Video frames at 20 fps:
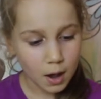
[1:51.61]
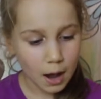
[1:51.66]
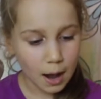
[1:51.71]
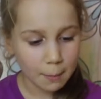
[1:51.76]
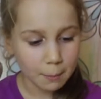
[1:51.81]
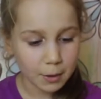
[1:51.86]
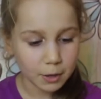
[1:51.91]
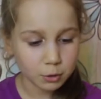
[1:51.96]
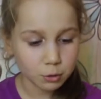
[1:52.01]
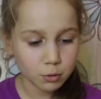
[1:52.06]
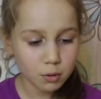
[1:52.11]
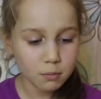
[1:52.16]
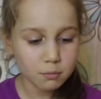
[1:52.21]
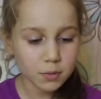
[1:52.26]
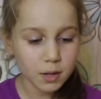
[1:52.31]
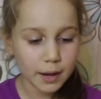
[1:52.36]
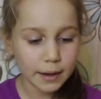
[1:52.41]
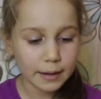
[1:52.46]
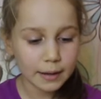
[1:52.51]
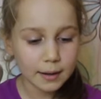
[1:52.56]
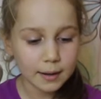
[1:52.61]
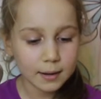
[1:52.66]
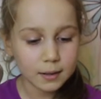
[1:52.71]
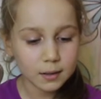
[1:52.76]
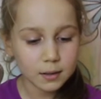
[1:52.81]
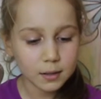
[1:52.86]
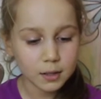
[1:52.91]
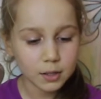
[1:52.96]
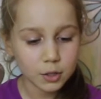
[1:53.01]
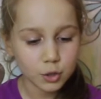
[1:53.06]
а потом
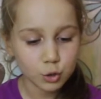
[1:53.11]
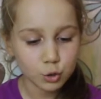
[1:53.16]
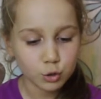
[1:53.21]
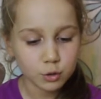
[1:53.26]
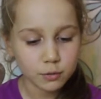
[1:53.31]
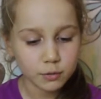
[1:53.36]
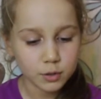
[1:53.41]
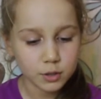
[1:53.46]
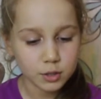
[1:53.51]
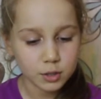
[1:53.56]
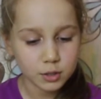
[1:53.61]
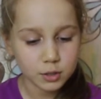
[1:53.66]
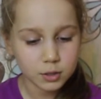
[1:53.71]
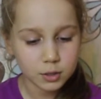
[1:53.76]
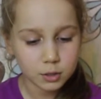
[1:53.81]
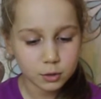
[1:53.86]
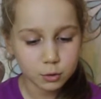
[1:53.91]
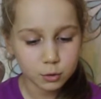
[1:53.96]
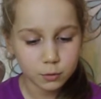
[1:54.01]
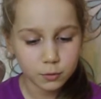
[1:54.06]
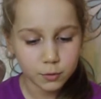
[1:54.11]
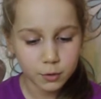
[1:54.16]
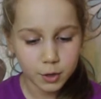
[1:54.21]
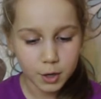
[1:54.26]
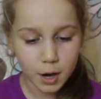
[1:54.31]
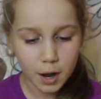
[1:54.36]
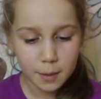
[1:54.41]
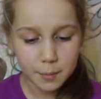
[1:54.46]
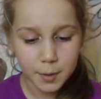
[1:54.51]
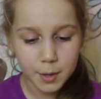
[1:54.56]
накрыла ее двадцати
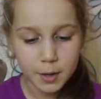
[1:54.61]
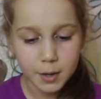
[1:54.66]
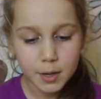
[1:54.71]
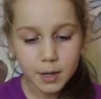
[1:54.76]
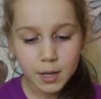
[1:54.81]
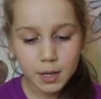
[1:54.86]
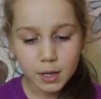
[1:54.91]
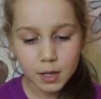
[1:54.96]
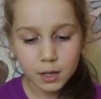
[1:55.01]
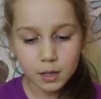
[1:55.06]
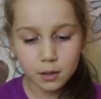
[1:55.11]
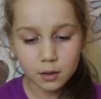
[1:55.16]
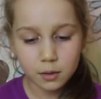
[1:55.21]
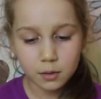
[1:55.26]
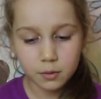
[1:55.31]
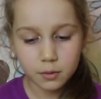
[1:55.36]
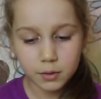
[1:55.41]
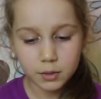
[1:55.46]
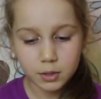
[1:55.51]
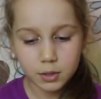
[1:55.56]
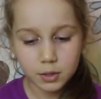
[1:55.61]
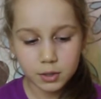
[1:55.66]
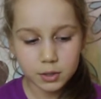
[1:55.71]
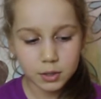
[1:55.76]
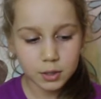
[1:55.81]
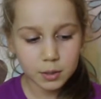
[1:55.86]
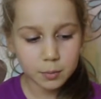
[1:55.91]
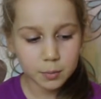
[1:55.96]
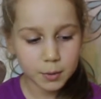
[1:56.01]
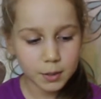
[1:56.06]
тюфяками и
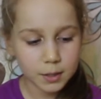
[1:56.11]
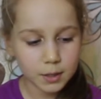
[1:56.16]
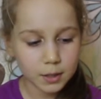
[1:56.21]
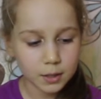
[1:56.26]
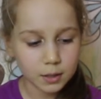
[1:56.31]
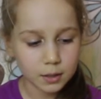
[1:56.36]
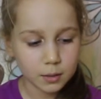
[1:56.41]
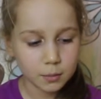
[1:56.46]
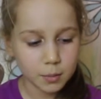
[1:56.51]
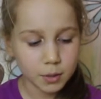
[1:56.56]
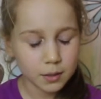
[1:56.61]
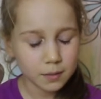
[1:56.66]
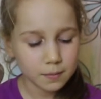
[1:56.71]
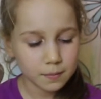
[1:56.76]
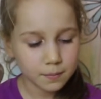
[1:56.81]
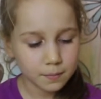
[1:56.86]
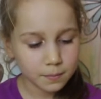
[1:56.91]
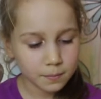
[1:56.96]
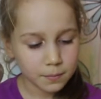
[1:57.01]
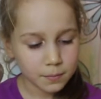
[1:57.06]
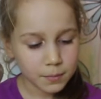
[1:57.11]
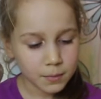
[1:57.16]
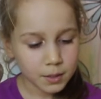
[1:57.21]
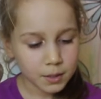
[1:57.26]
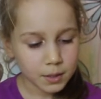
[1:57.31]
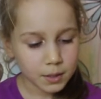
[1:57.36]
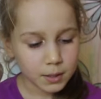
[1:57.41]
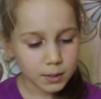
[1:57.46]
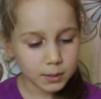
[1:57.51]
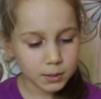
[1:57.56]
двадцати перинами
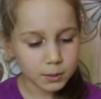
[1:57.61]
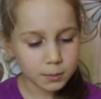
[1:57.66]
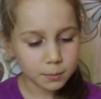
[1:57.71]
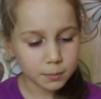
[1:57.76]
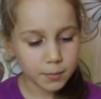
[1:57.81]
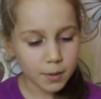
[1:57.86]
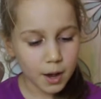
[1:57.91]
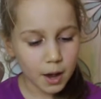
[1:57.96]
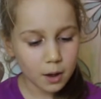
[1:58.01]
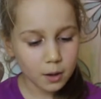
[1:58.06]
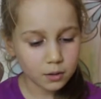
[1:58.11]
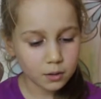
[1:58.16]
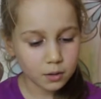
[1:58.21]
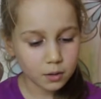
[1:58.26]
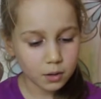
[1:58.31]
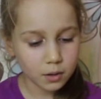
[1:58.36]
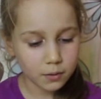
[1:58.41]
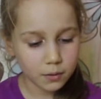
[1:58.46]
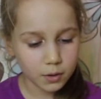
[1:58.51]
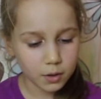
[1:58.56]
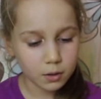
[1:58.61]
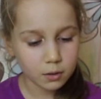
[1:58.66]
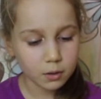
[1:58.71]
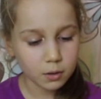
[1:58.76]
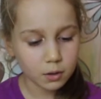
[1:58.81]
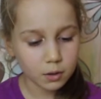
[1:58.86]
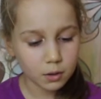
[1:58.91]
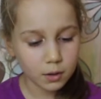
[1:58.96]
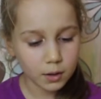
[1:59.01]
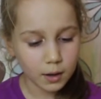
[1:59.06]
из мягкого
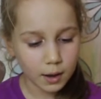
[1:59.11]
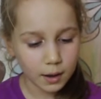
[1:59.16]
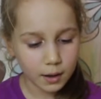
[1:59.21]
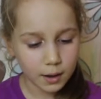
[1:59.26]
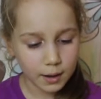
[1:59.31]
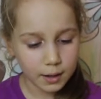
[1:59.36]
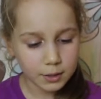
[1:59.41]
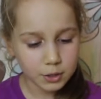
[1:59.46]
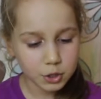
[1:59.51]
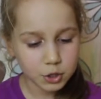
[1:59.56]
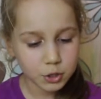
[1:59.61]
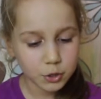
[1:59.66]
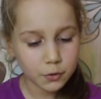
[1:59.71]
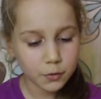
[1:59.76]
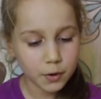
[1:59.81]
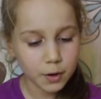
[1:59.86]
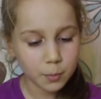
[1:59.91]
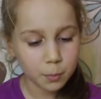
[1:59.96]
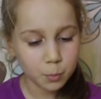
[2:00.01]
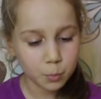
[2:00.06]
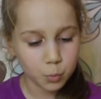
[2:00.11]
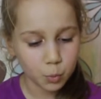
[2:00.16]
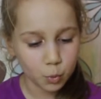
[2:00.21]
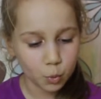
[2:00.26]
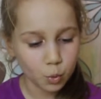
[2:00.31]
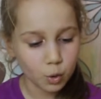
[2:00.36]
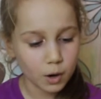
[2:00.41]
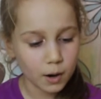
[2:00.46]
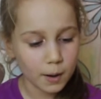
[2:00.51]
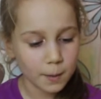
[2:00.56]
гагачьего
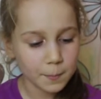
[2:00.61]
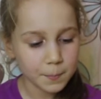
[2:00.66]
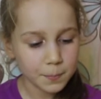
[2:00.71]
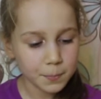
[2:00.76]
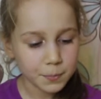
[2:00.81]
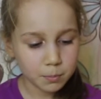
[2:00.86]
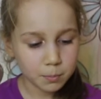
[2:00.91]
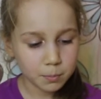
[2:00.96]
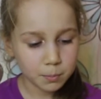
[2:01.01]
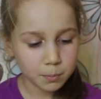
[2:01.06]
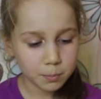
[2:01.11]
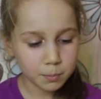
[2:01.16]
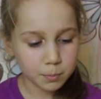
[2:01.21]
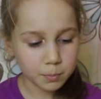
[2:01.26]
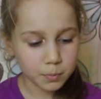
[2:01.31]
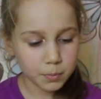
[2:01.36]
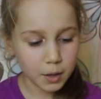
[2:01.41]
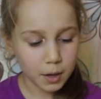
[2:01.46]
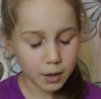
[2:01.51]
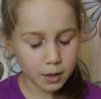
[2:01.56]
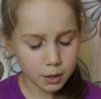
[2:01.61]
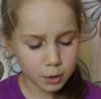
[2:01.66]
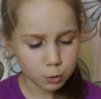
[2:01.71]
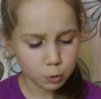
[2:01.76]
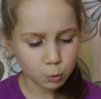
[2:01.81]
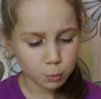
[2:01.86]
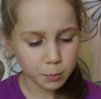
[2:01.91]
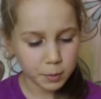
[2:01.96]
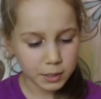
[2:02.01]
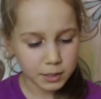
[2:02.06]
пуха. На
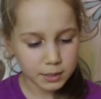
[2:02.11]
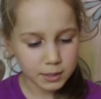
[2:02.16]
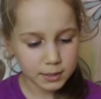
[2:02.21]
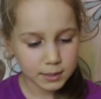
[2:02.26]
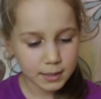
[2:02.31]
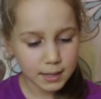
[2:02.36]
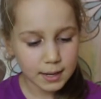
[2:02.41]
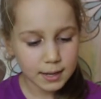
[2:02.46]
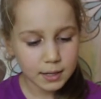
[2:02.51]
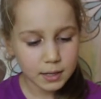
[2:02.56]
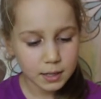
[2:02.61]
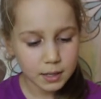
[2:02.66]
эту постель